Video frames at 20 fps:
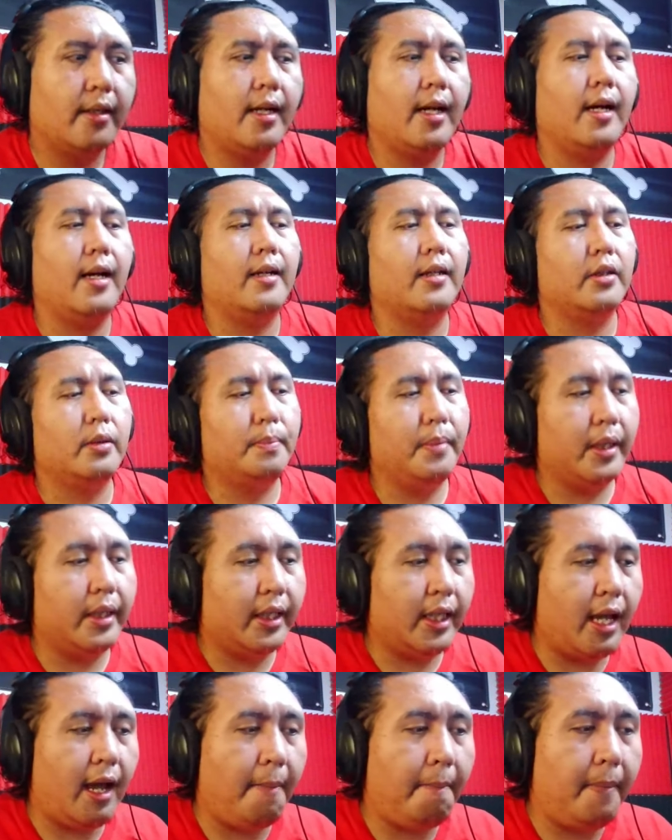Nah,
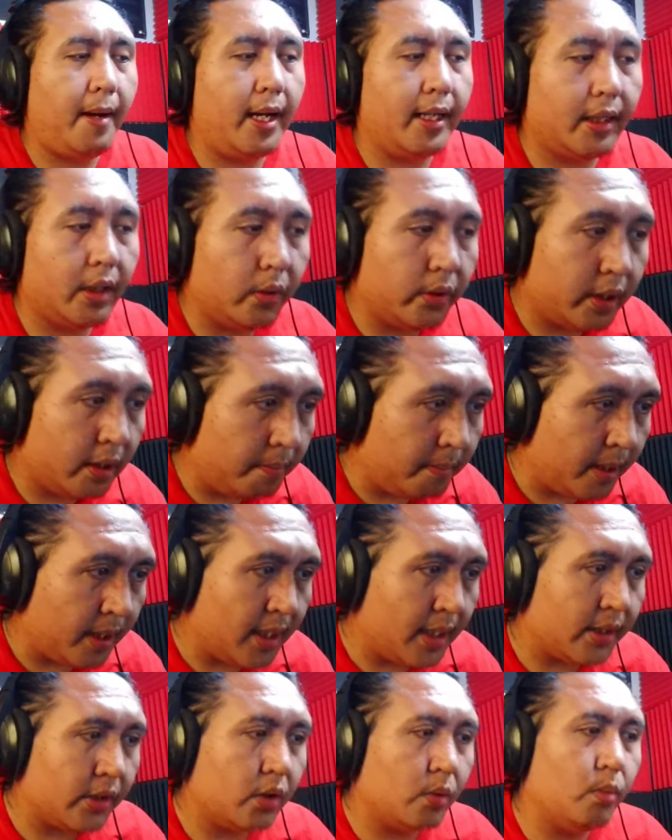seperti apa atau di
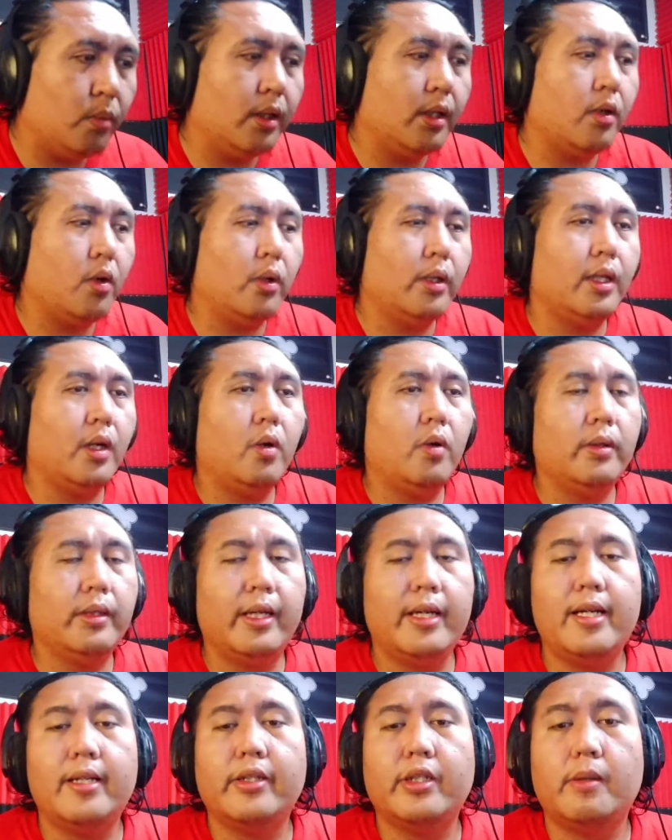mana semua
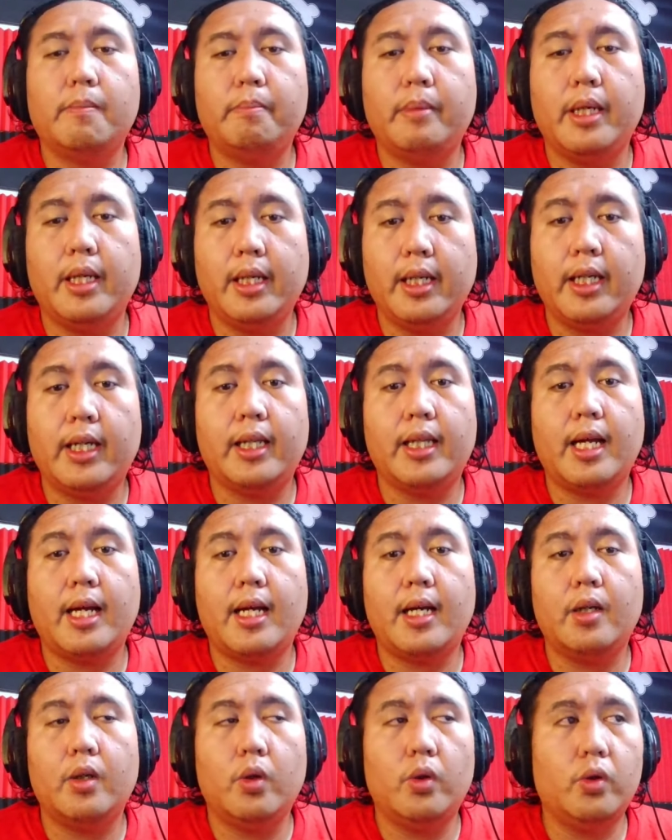kota-kota yang sepi ini kita
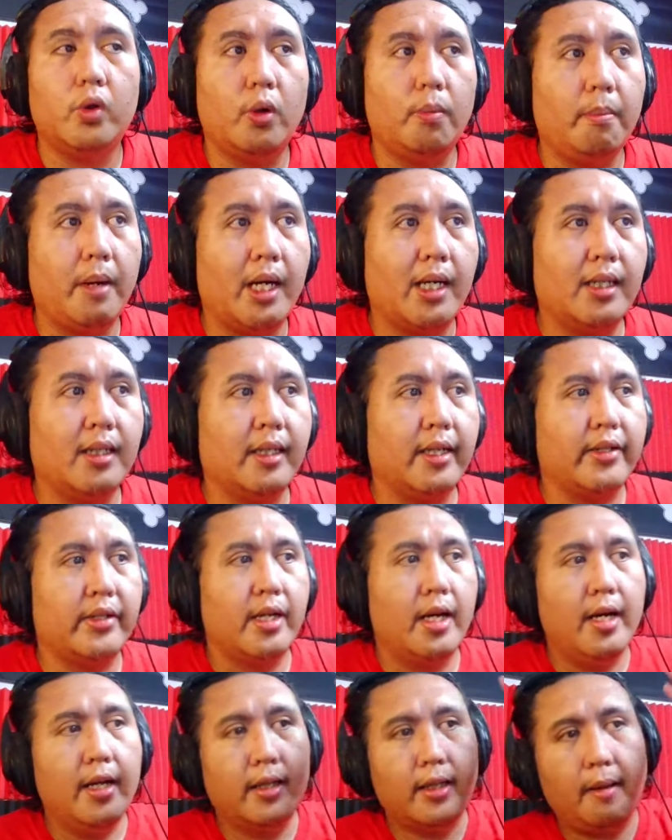akan nonton bareng guys.
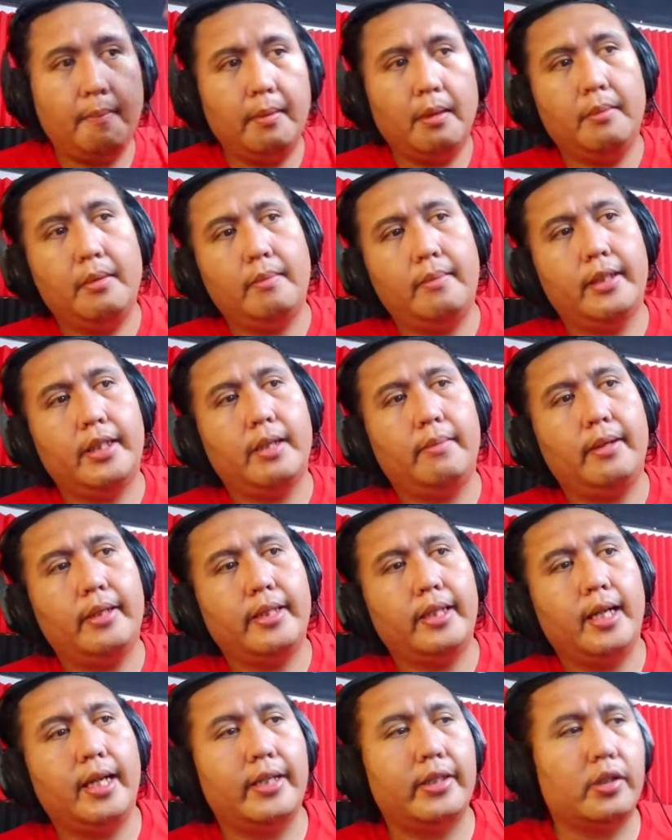Tanpa
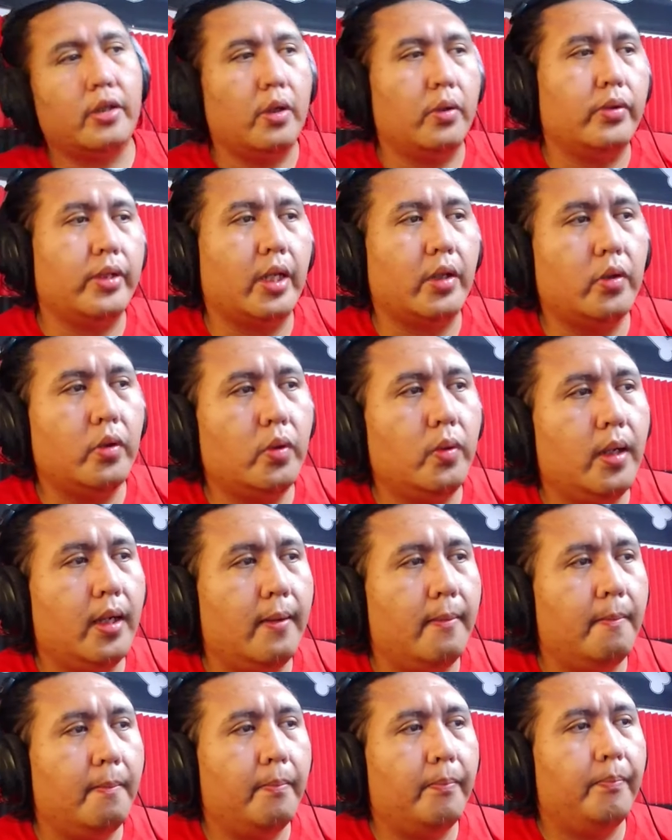berbasa-basi, let's go. Satu,
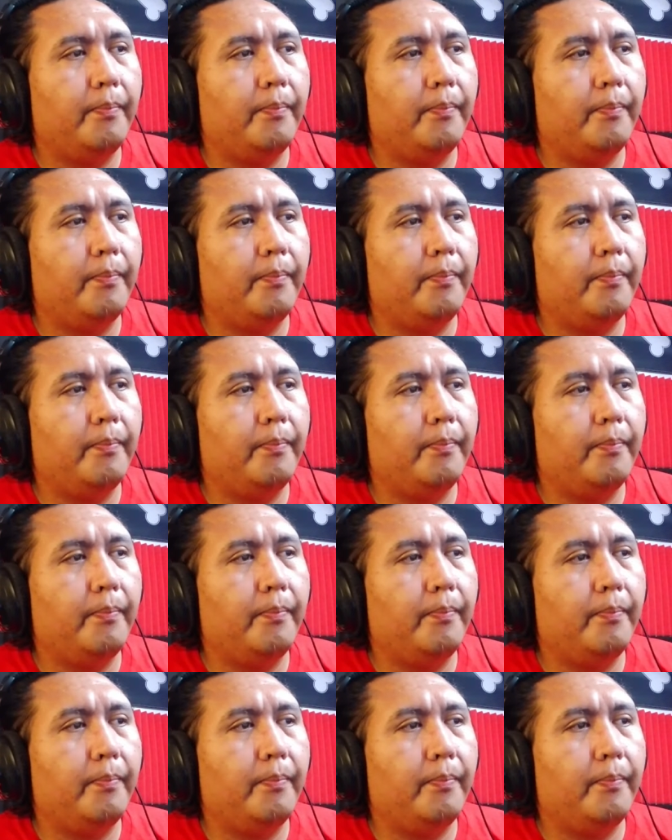dua.